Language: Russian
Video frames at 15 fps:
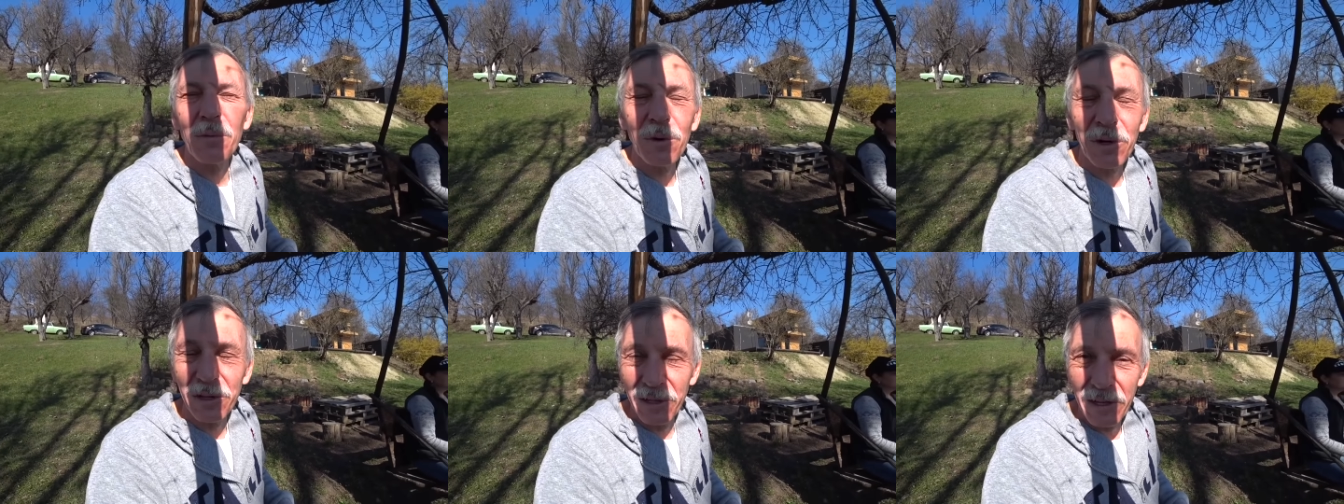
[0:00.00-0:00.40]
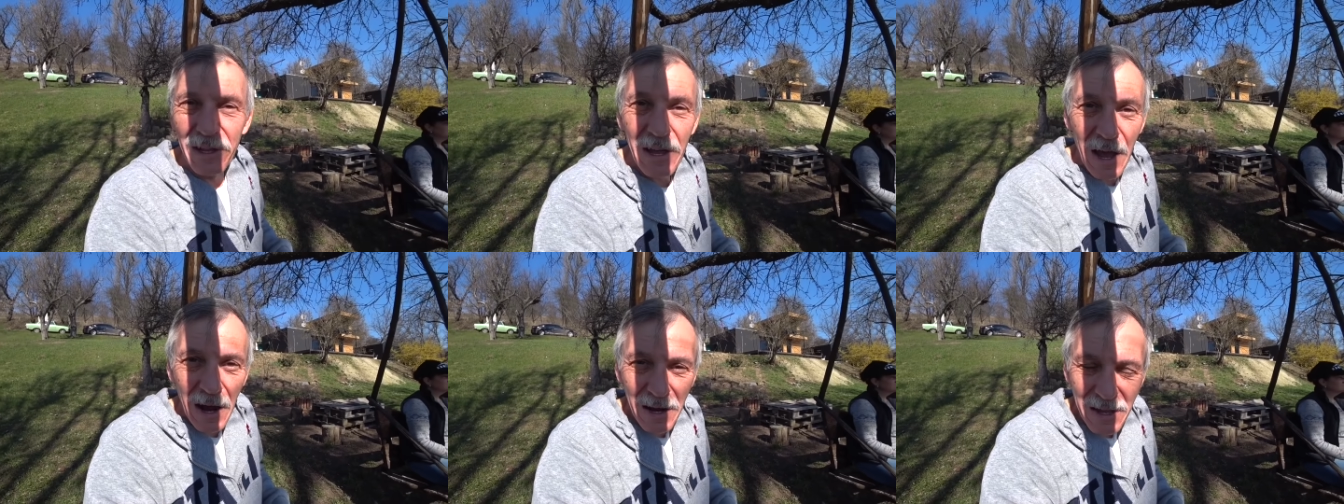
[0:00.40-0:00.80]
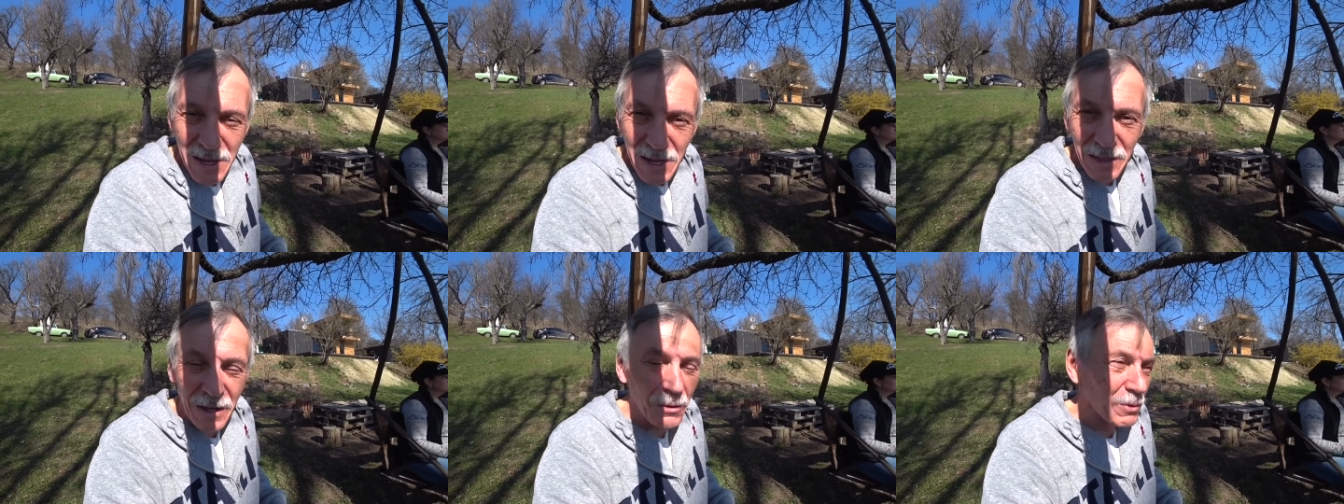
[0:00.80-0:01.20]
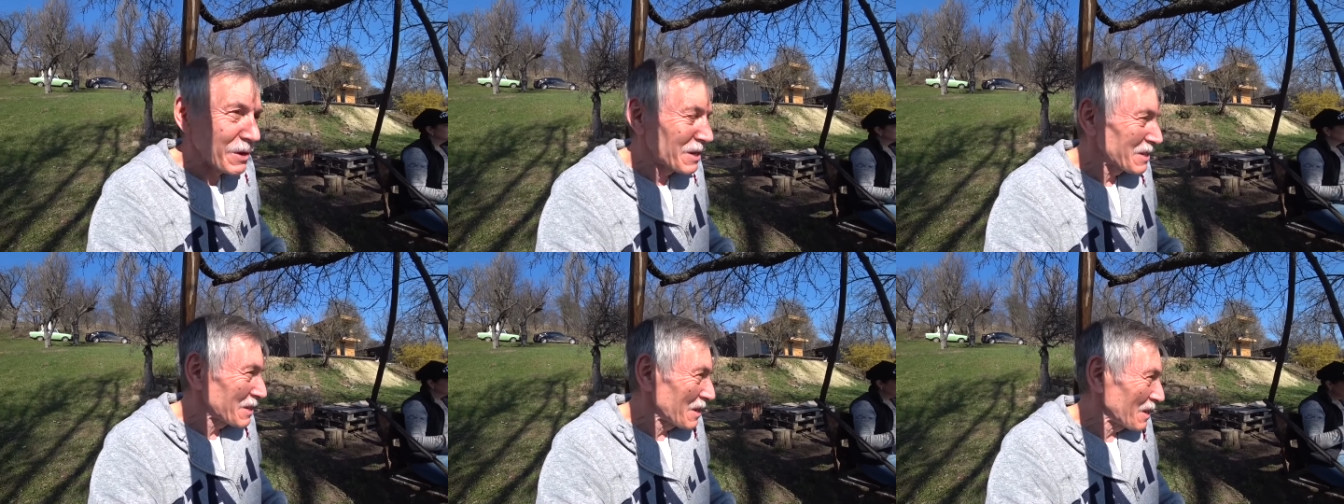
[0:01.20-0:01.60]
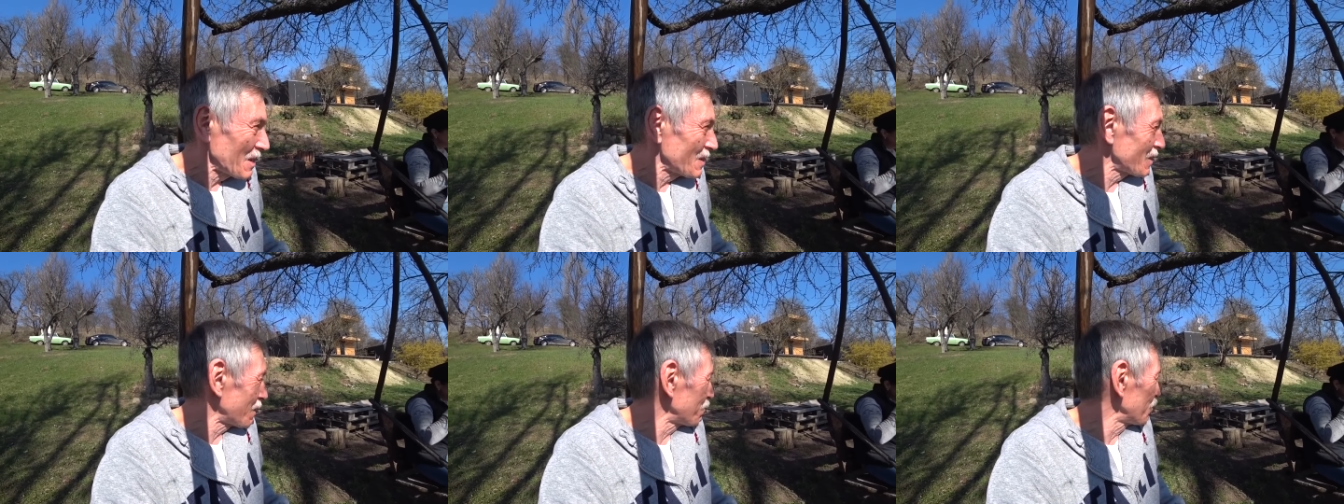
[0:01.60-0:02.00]
будет. Не ахти, на улице
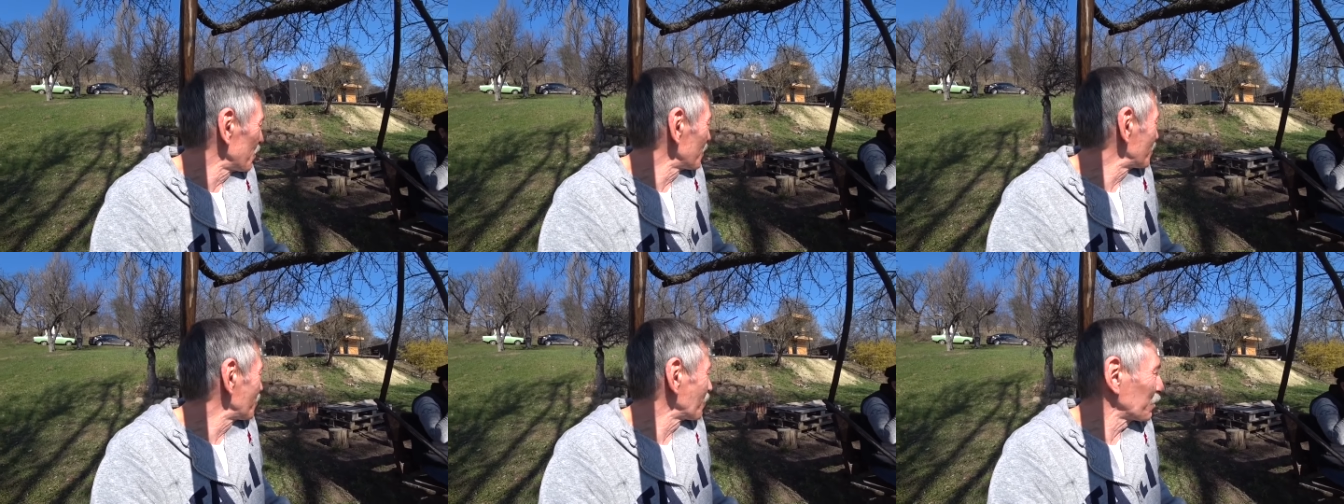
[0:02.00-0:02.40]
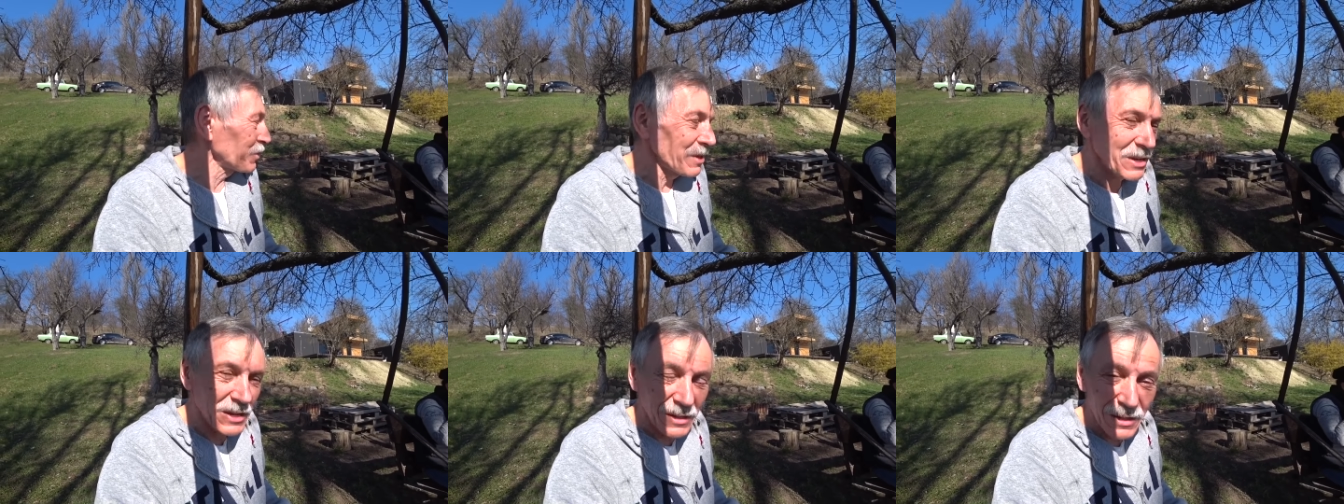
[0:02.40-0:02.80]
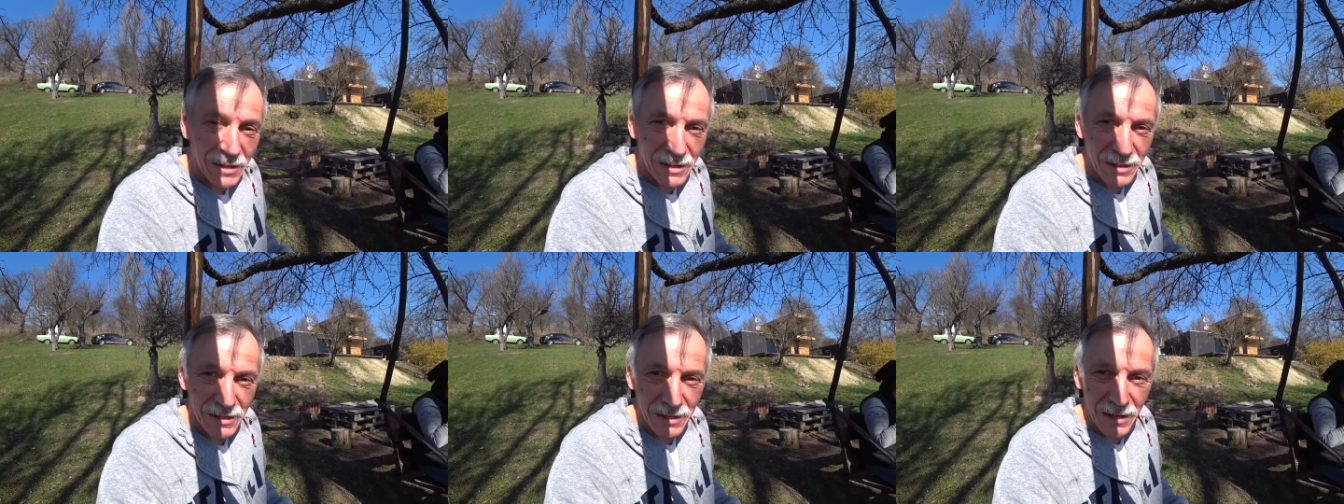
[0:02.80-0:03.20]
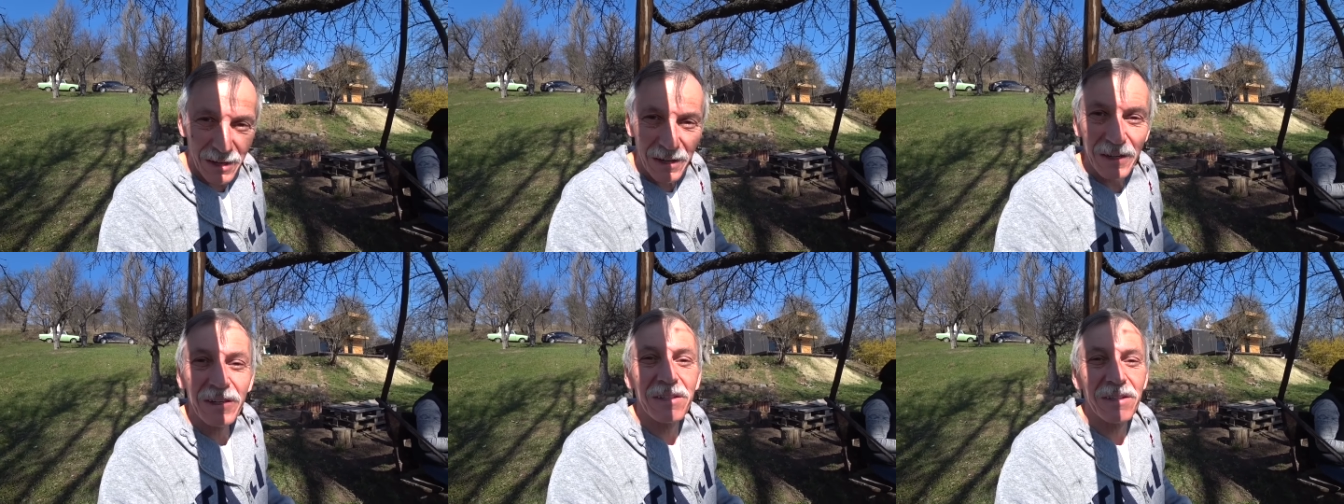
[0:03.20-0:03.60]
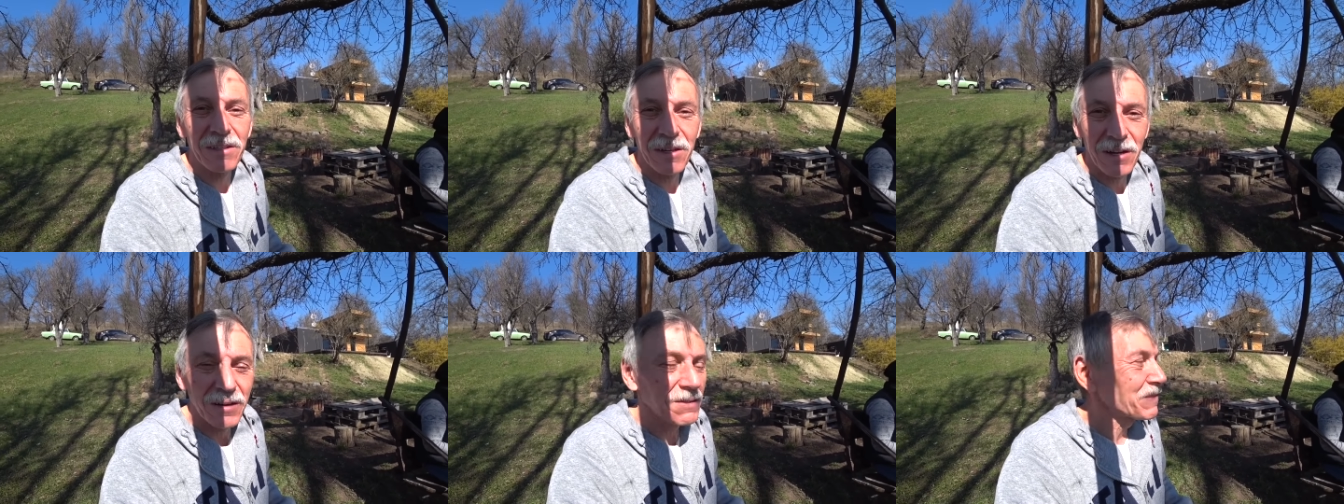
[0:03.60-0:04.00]
нельзя будет чего-то делать. Я
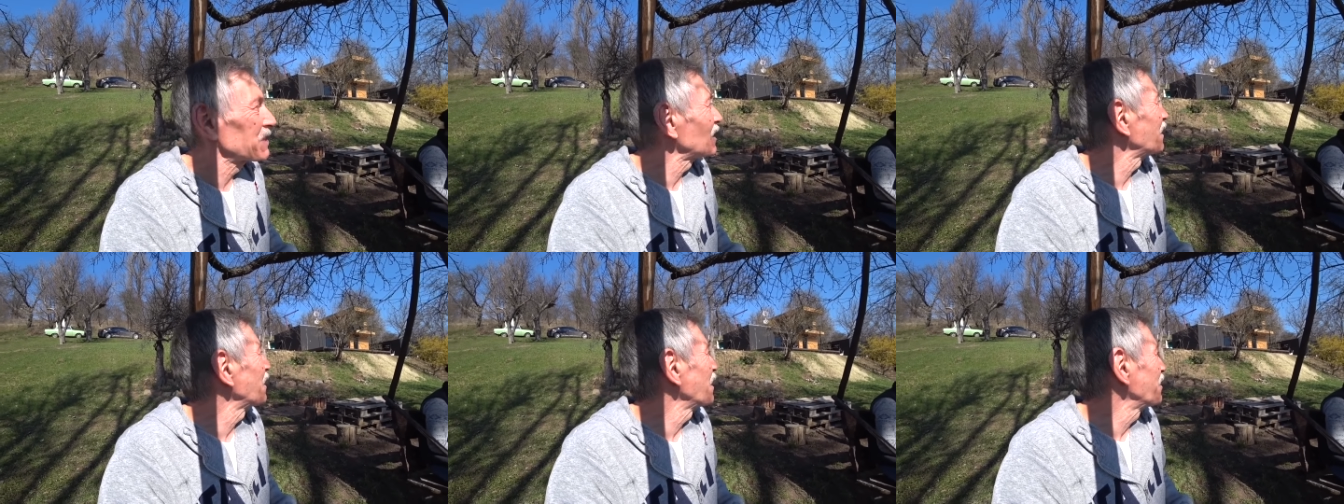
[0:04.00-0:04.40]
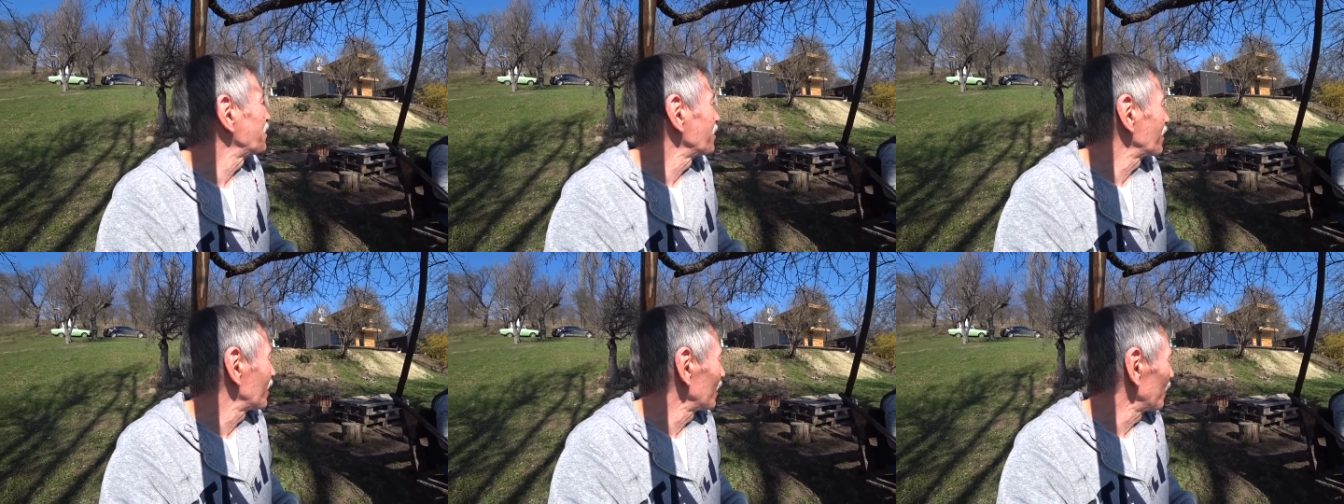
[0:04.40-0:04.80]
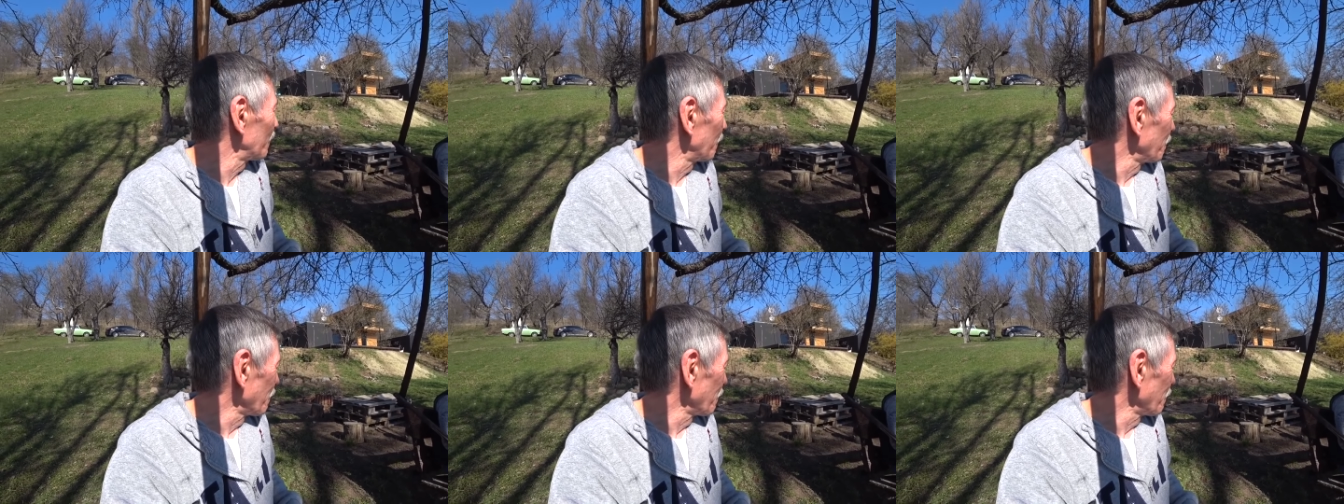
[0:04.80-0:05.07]
тогда в сарайчике